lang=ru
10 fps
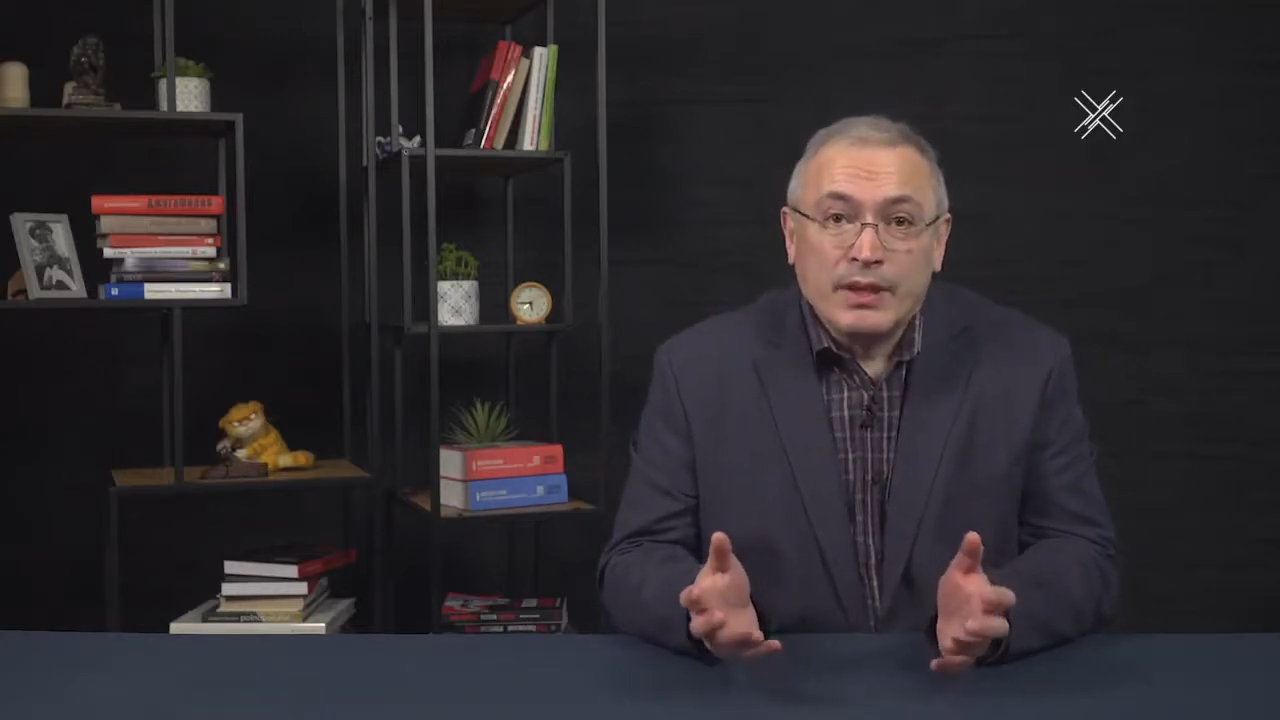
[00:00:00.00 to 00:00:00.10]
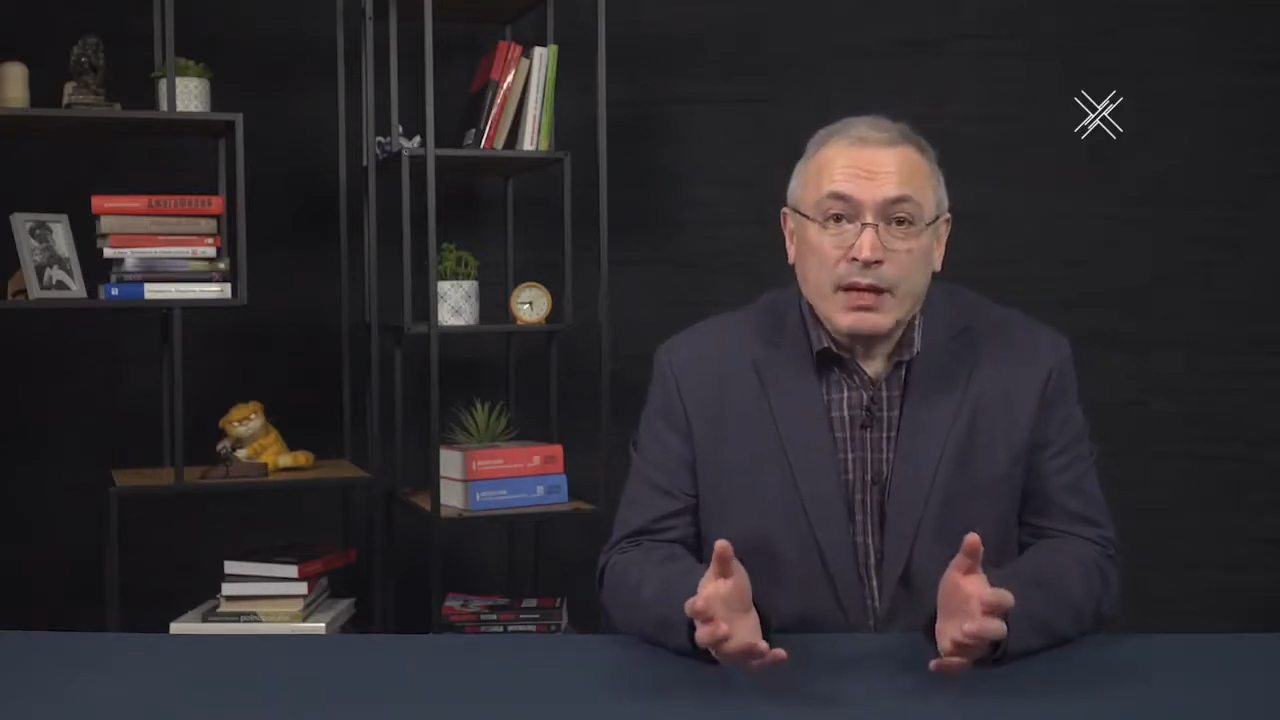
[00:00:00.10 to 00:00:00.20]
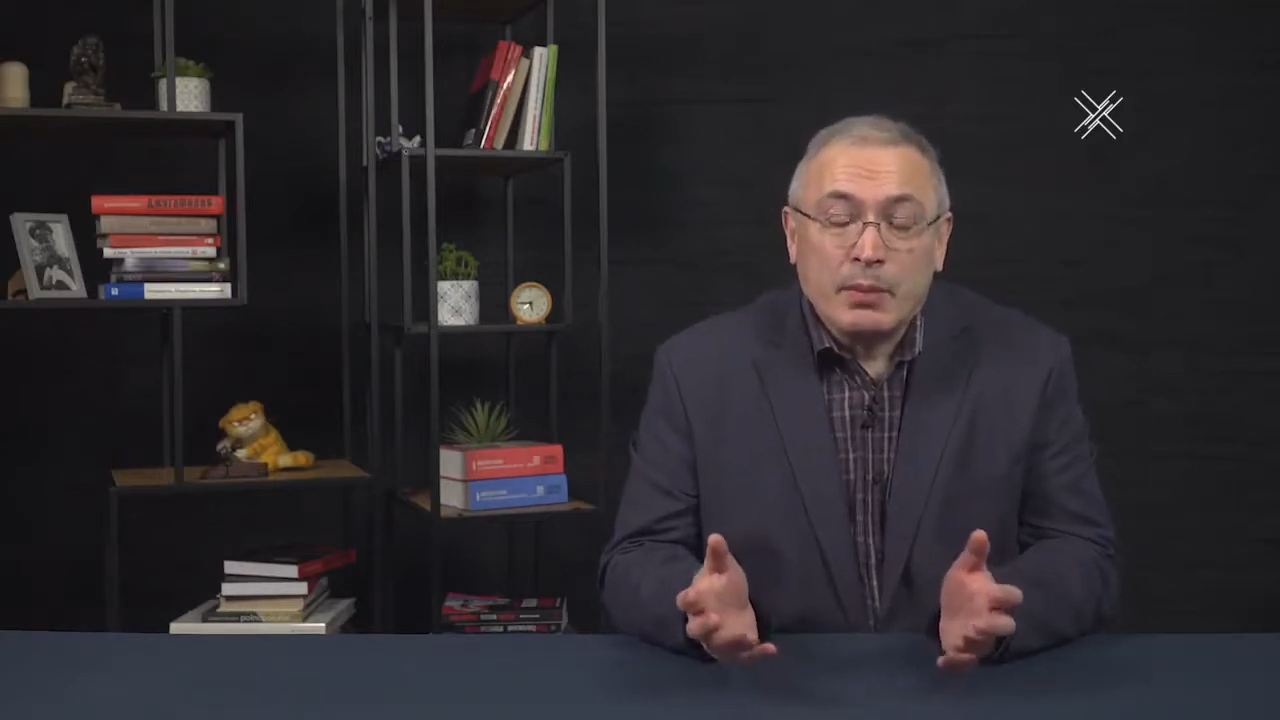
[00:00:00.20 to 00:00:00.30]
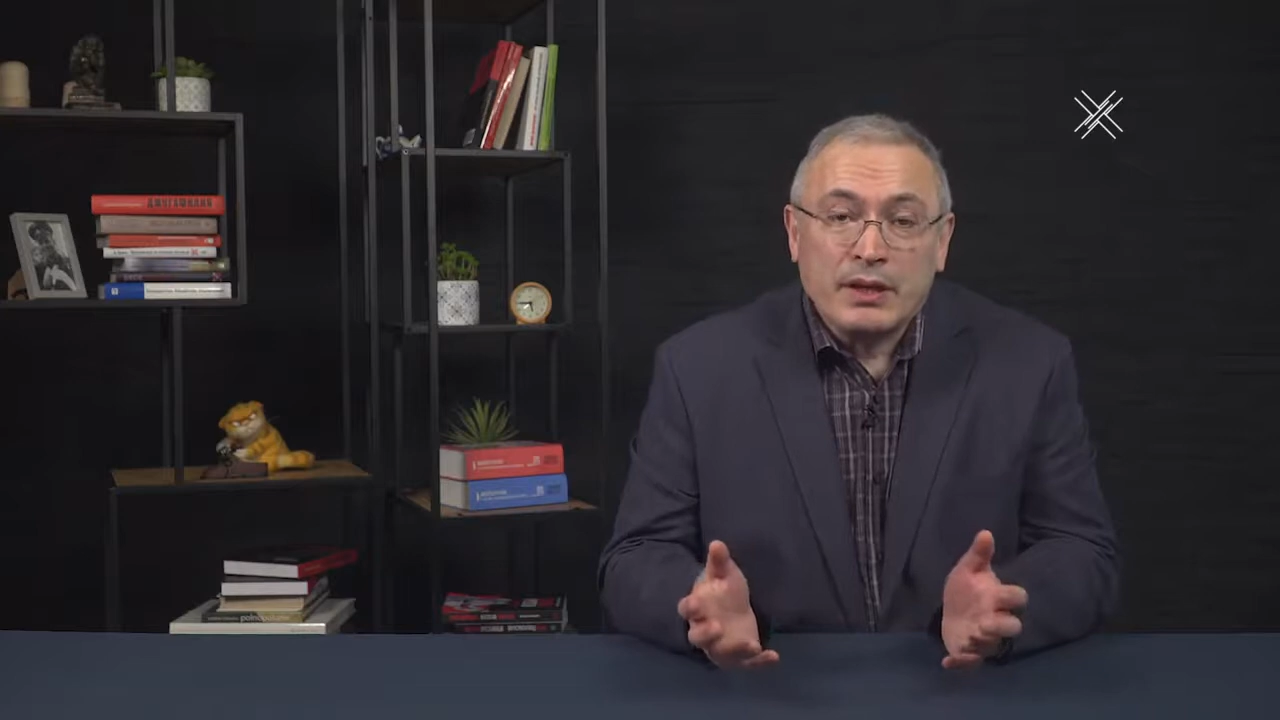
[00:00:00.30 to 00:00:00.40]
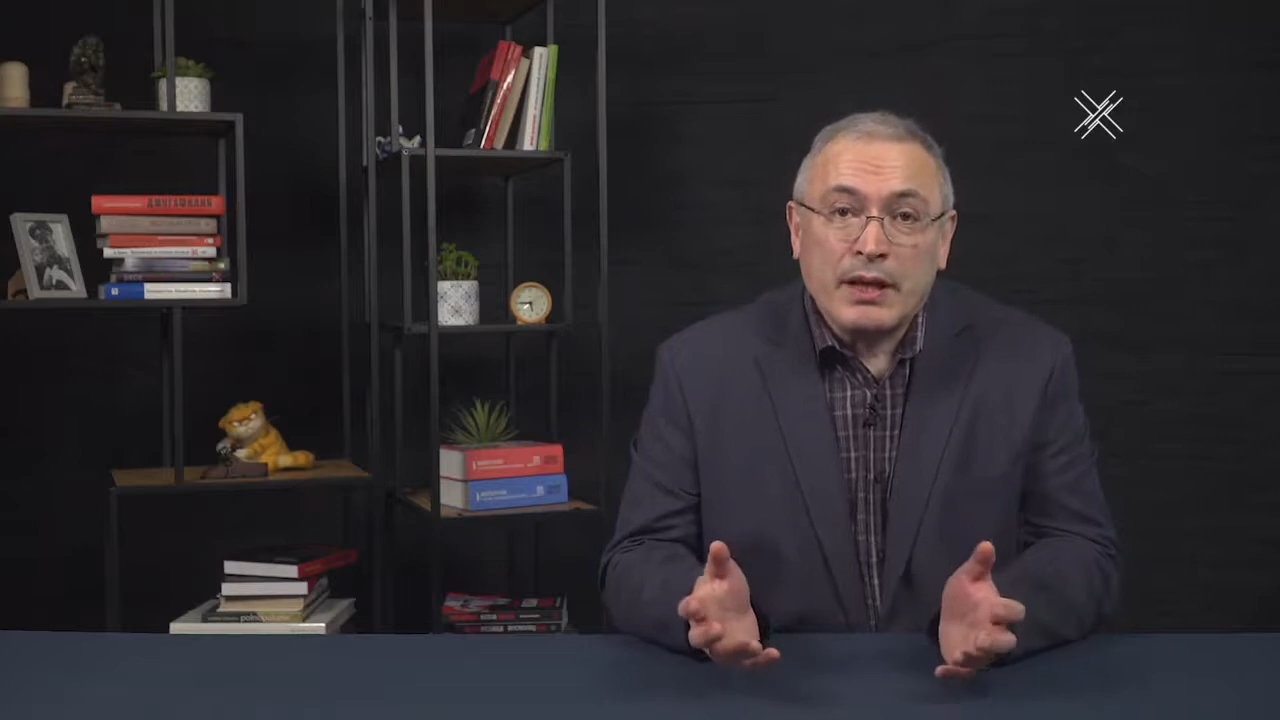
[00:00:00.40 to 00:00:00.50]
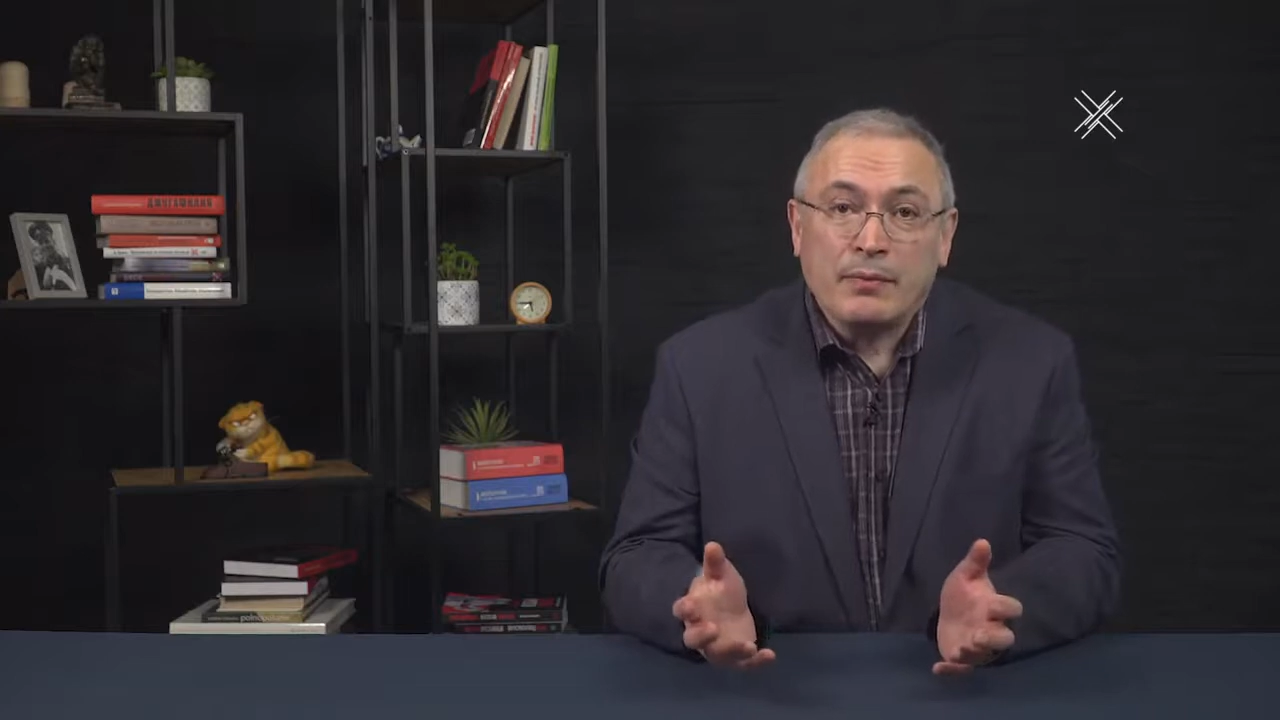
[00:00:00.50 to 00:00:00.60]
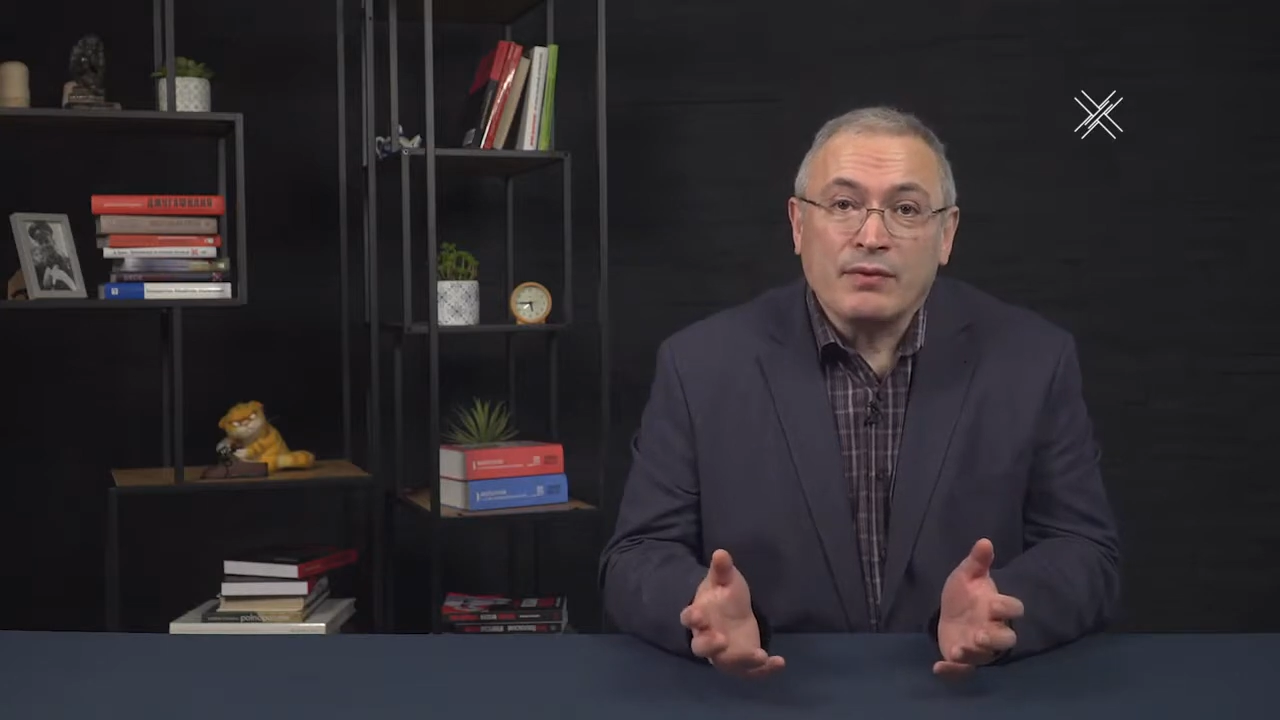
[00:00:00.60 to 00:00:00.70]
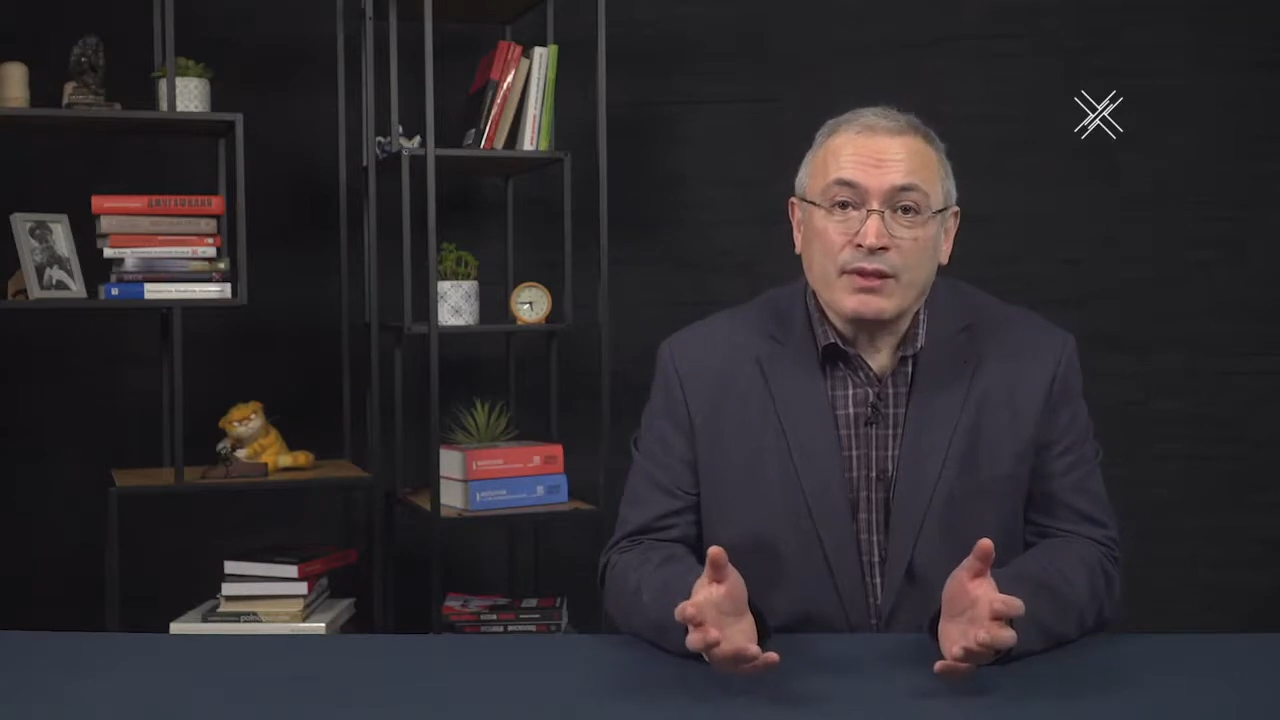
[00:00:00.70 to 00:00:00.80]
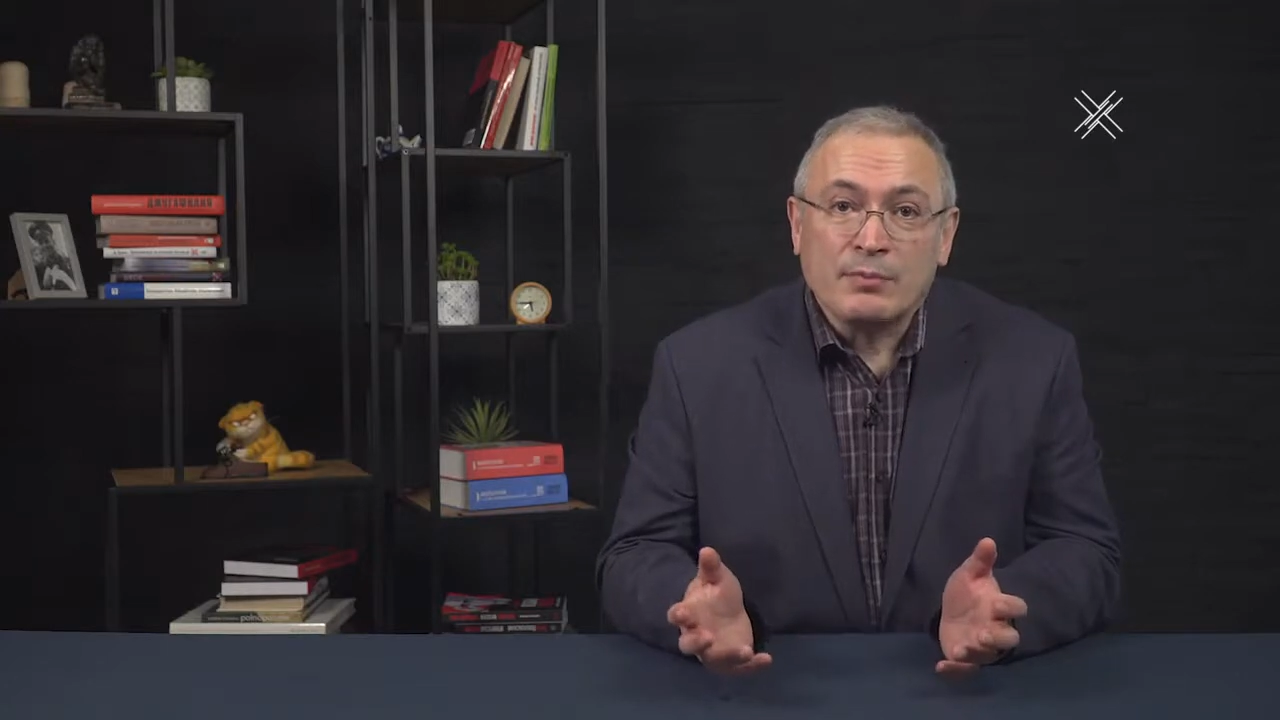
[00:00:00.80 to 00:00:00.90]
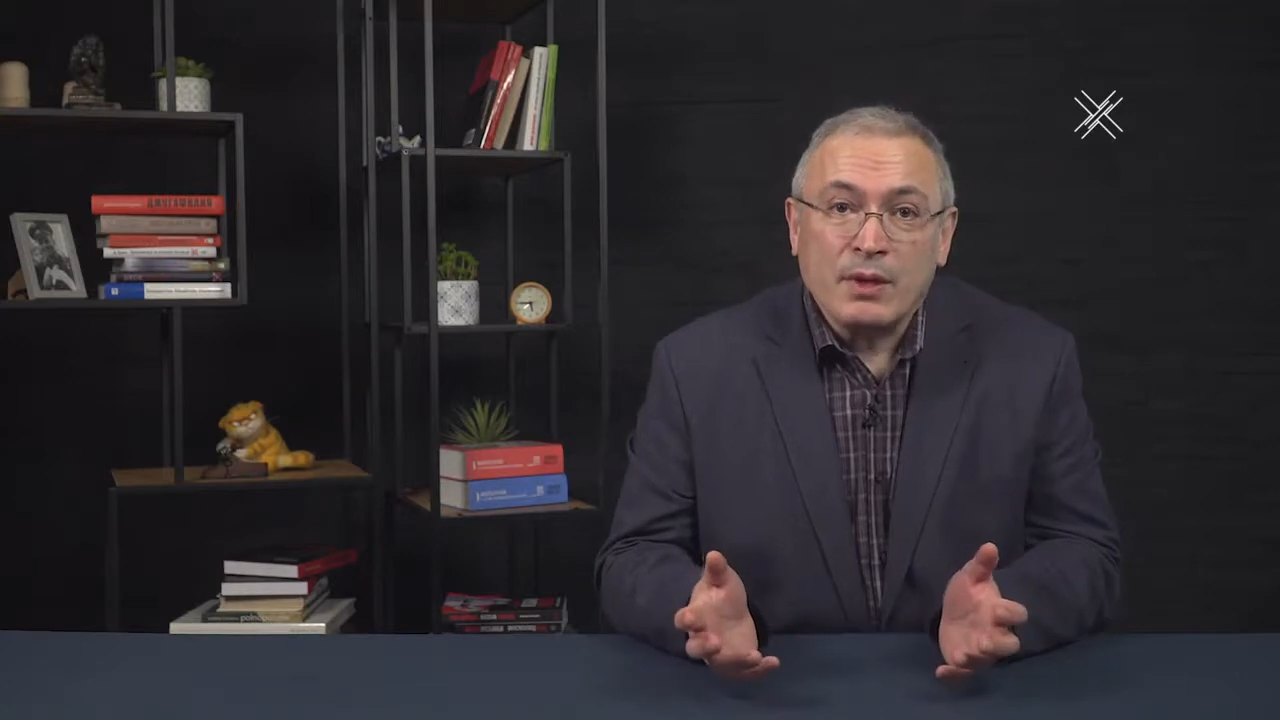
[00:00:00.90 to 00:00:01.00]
так потребовалось